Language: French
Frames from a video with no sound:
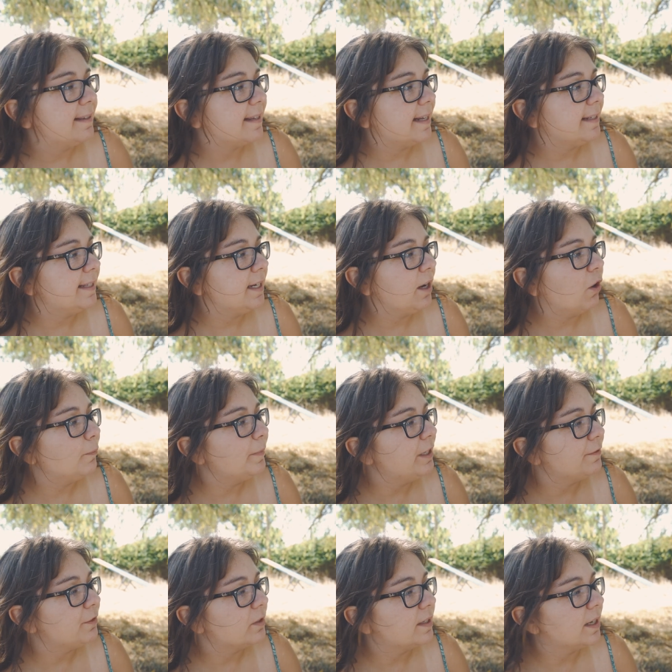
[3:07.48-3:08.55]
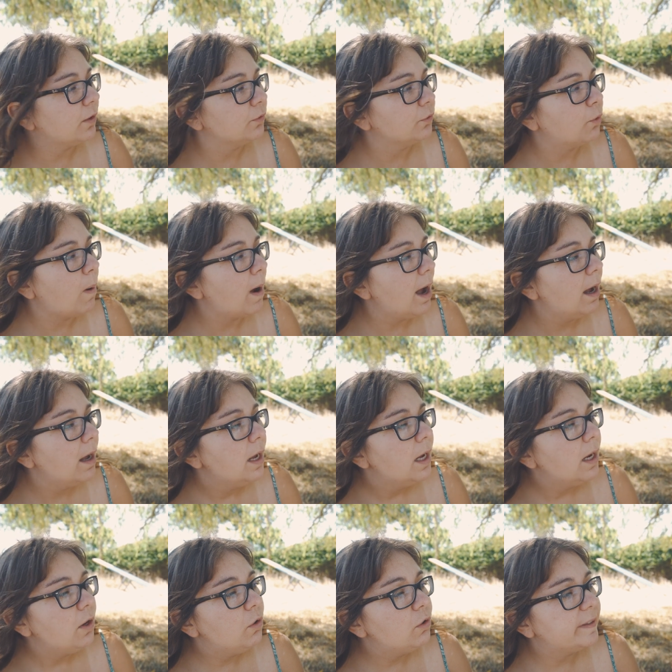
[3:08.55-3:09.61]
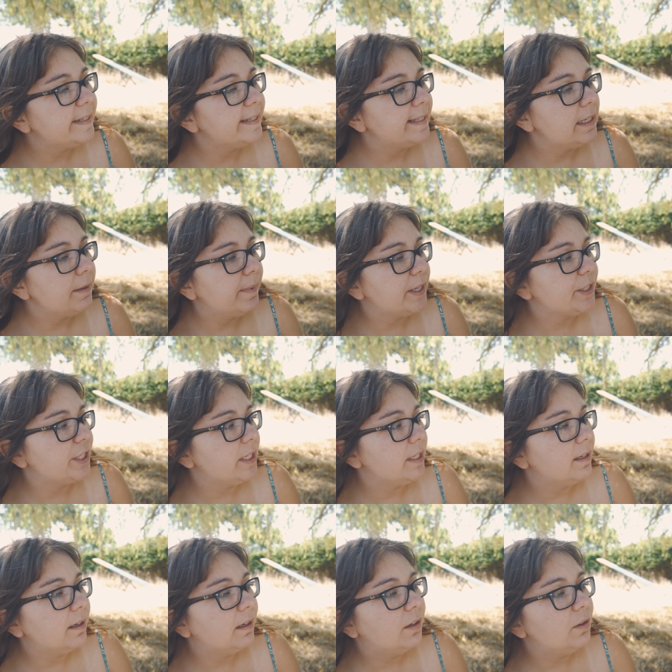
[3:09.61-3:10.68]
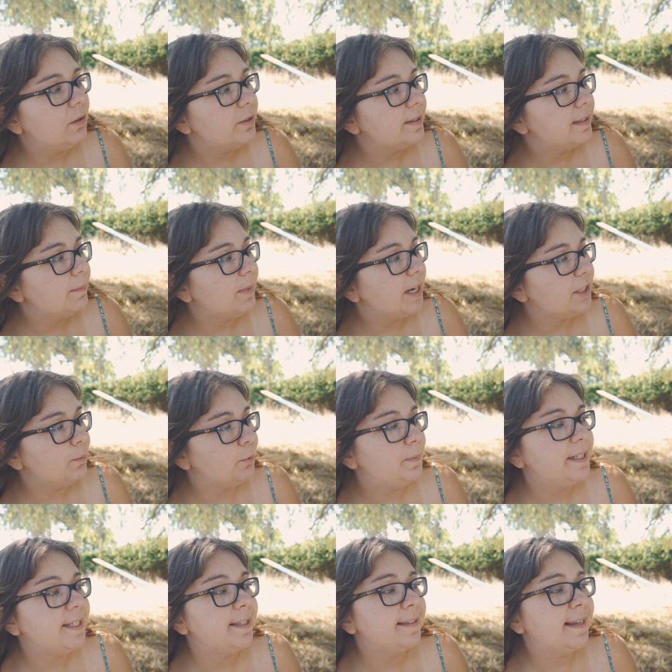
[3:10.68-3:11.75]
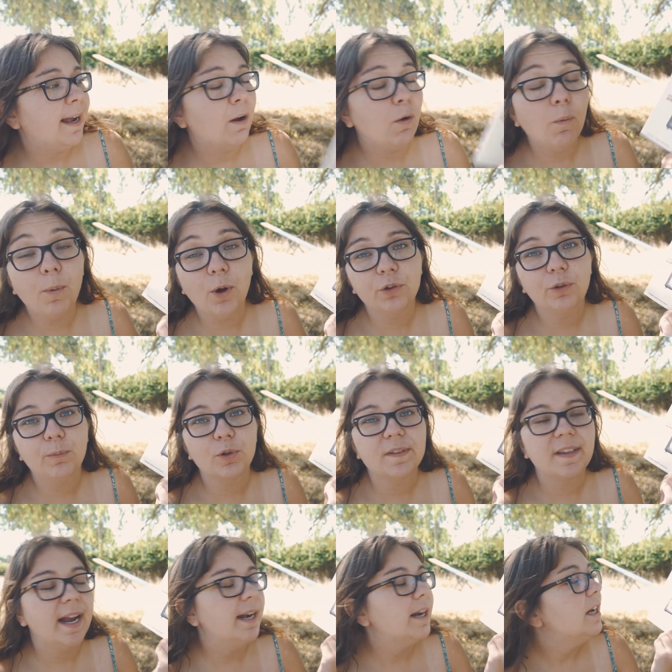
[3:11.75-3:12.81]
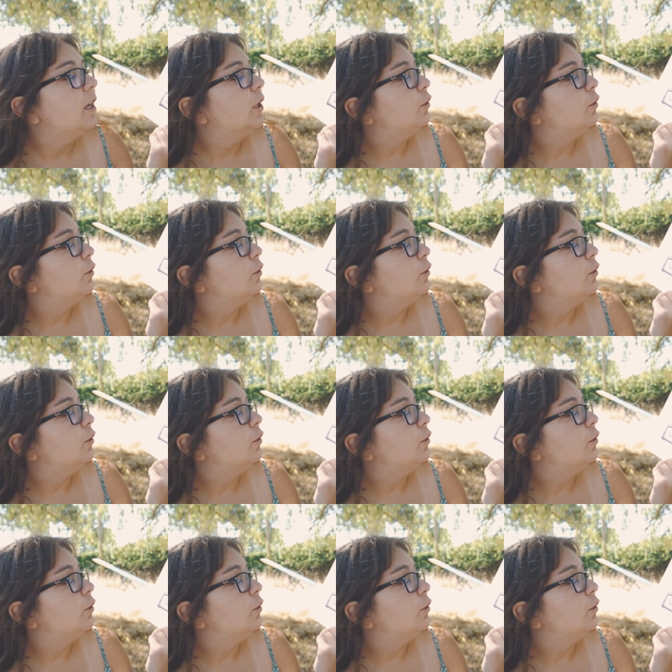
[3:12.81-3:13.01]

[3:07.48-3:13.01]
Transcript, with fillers: ça dit qu'en 1953, l'autrice imagine le ciblage publicitaire comportemental.